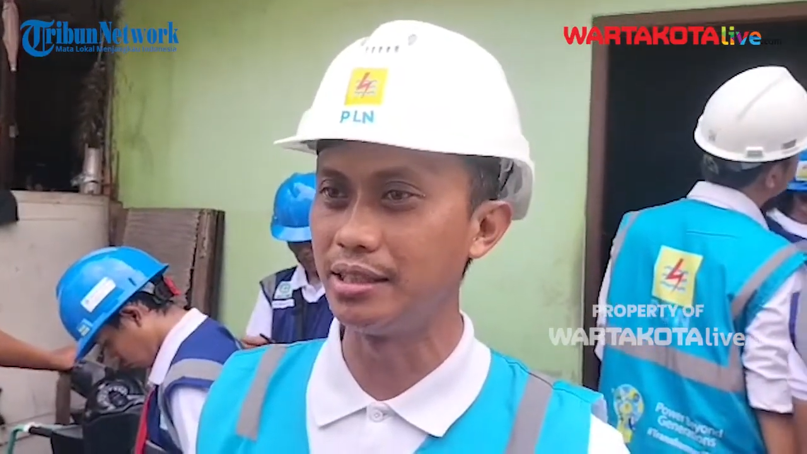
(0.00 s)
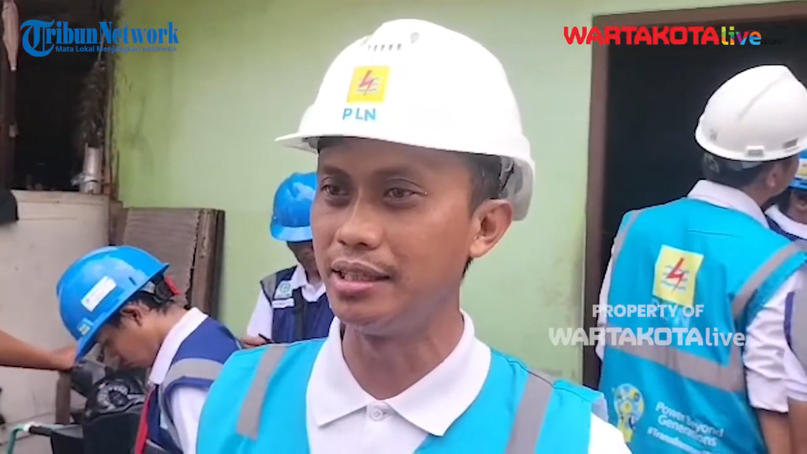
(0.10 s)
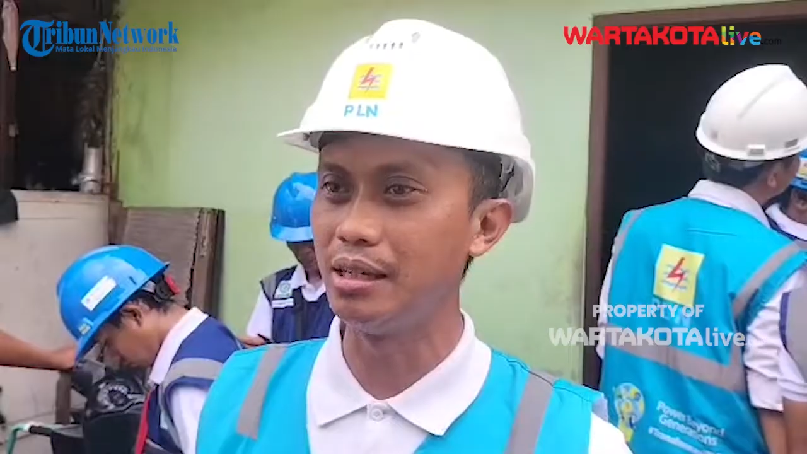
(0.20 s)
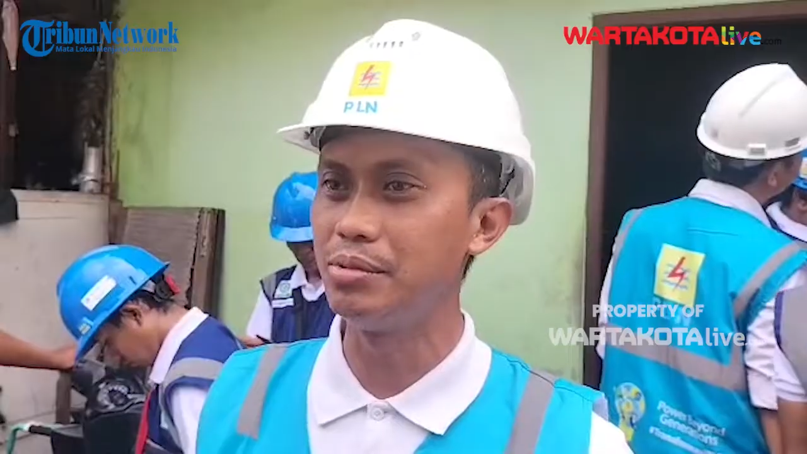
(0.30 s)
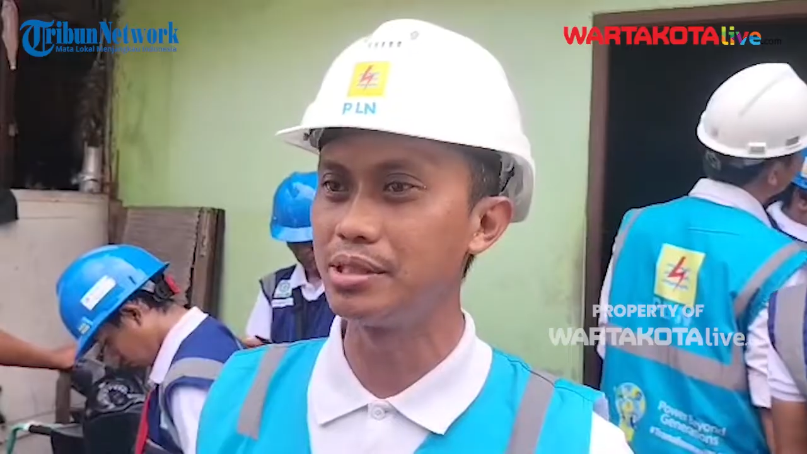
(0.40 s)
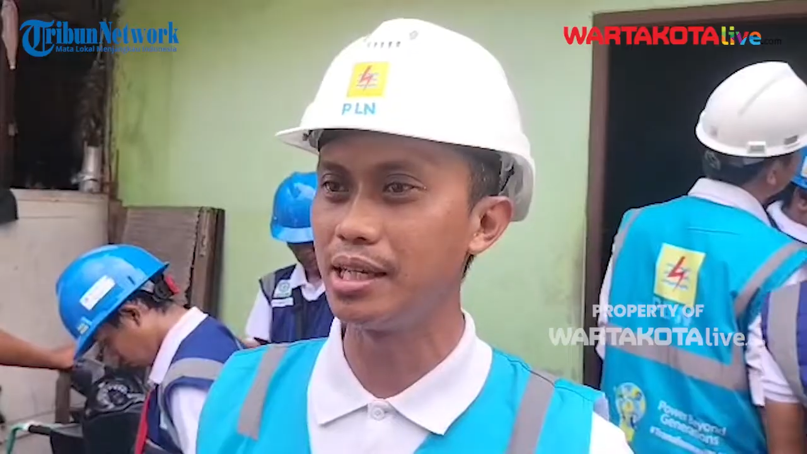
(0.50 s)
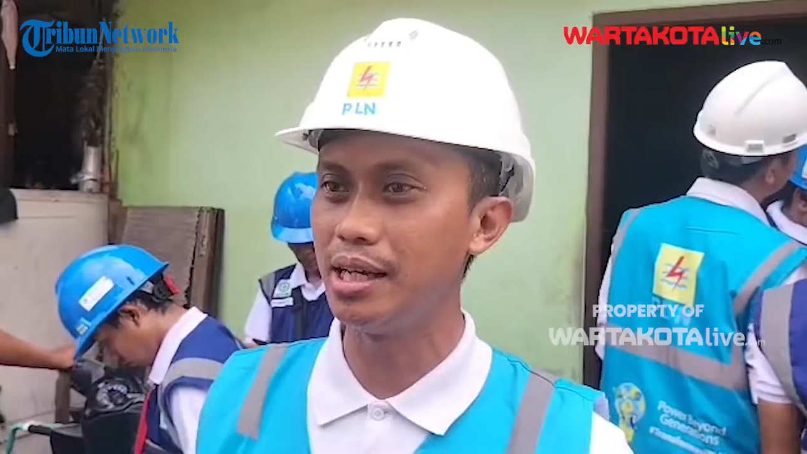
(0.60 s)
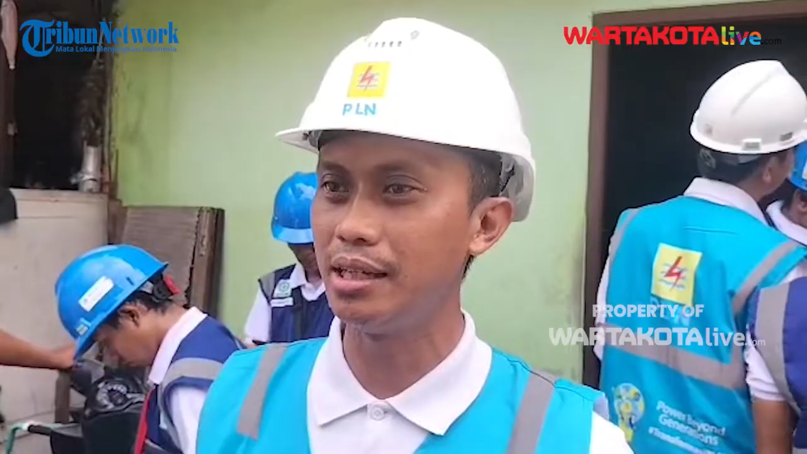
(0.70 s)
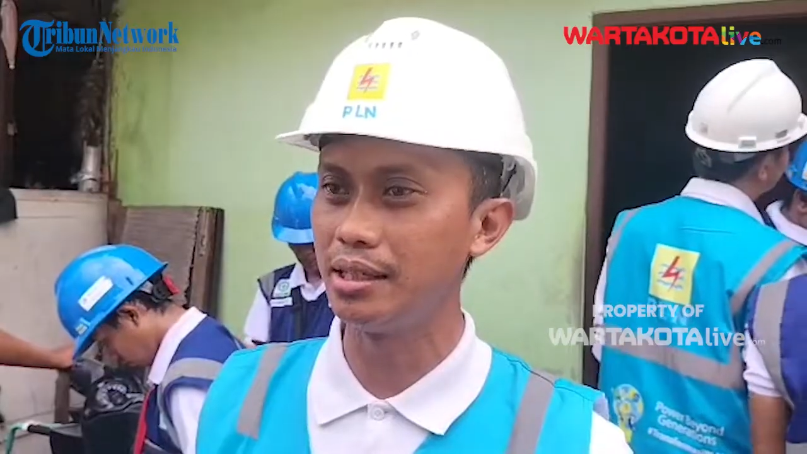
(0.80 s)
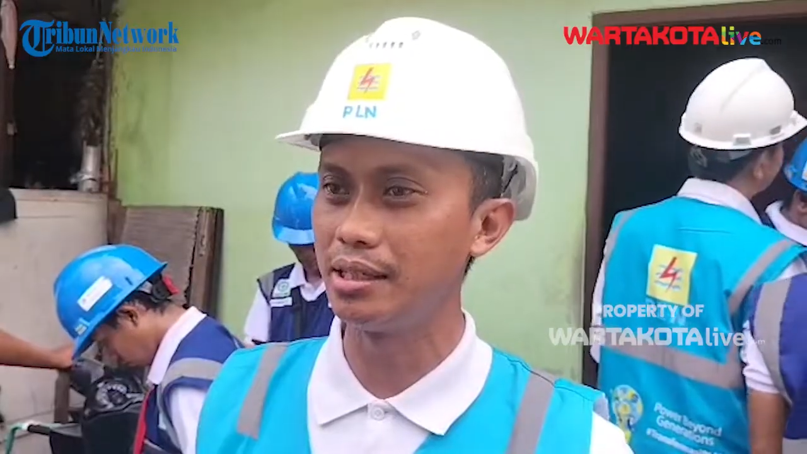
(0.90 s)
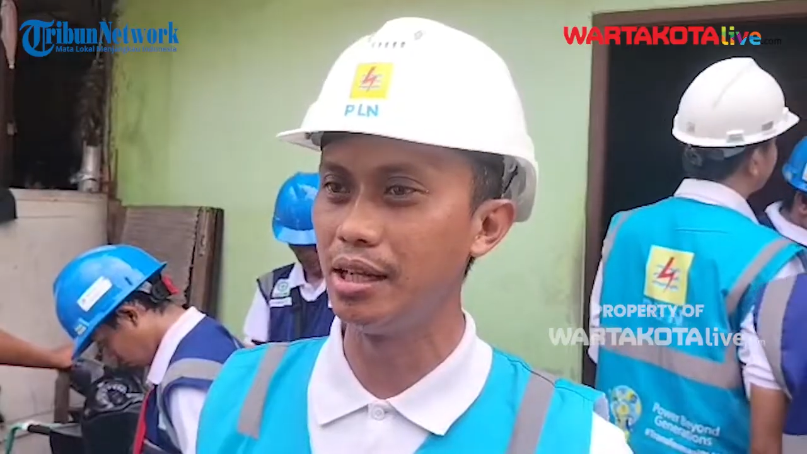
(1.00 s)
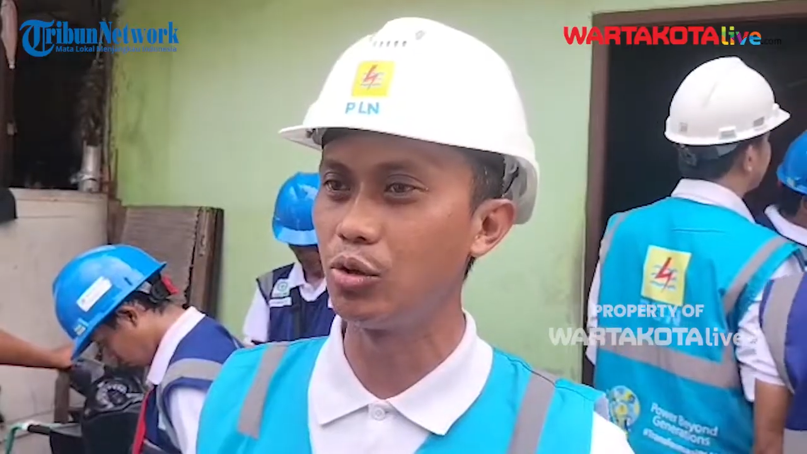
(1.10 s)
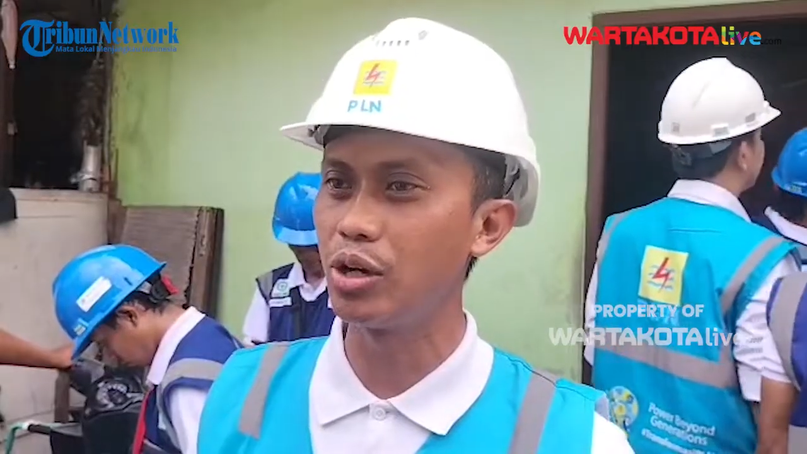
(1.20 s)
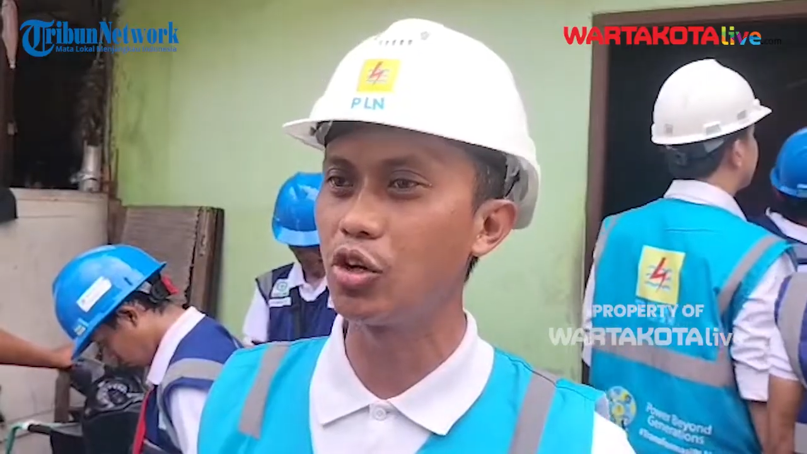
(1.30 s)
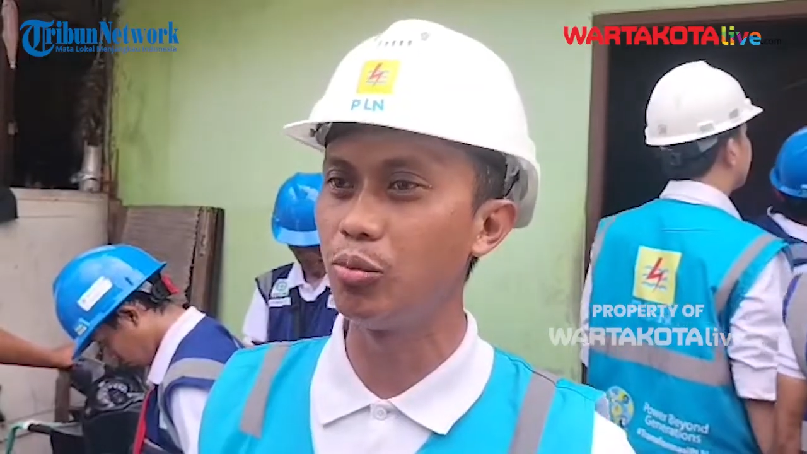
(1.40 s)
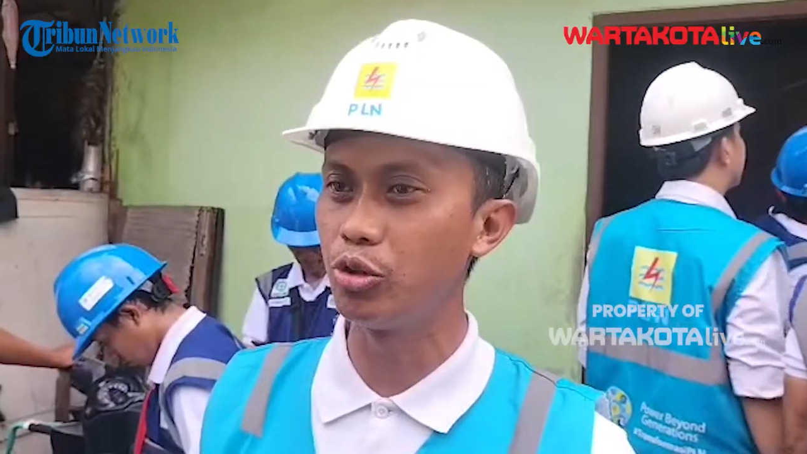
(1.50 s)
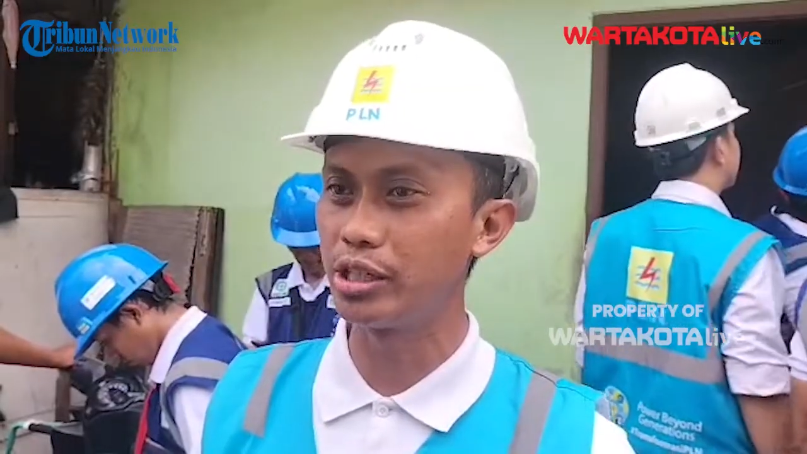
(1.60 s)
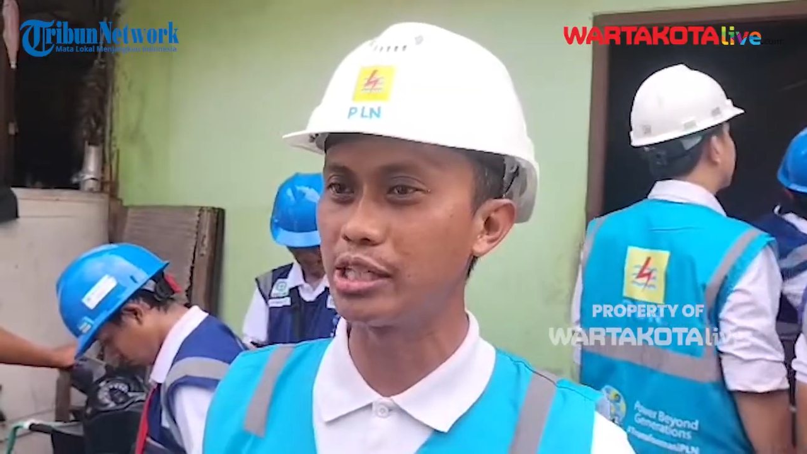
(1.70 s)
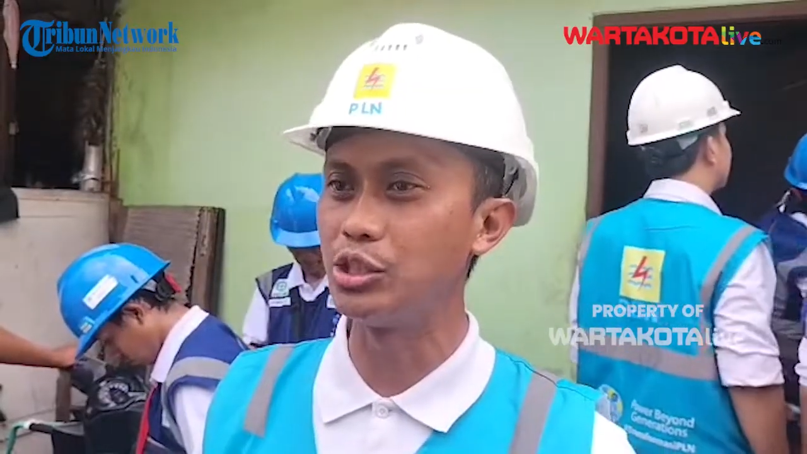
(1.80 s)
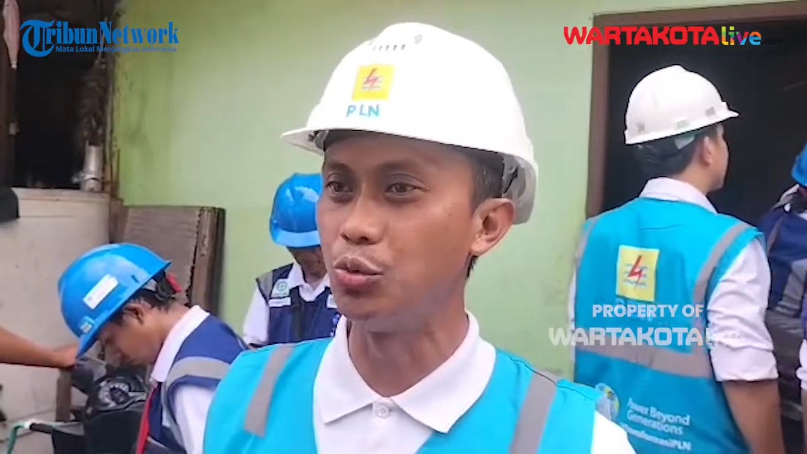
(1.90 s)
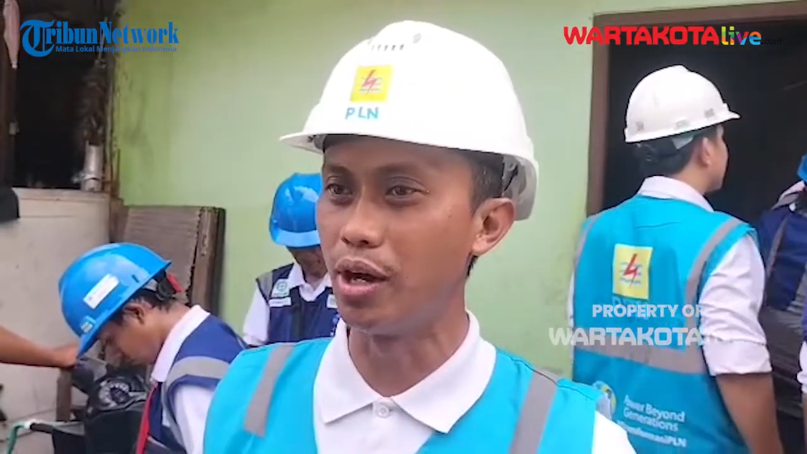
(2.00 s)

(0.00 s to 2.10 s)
dia bisa uh, dilakukan komunikasi